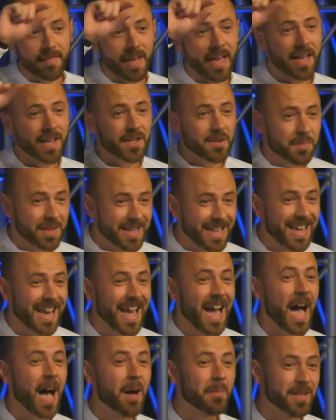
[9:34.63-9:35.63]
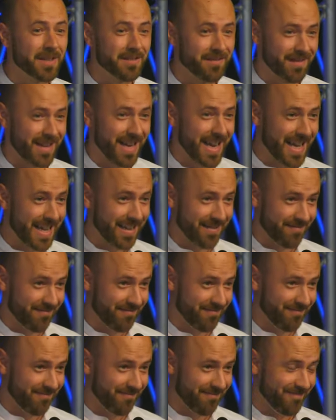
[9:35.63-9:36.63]
erstmal den Rahmen legen.
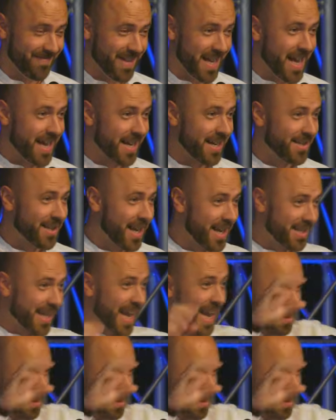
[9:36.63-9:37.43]
Das heißt,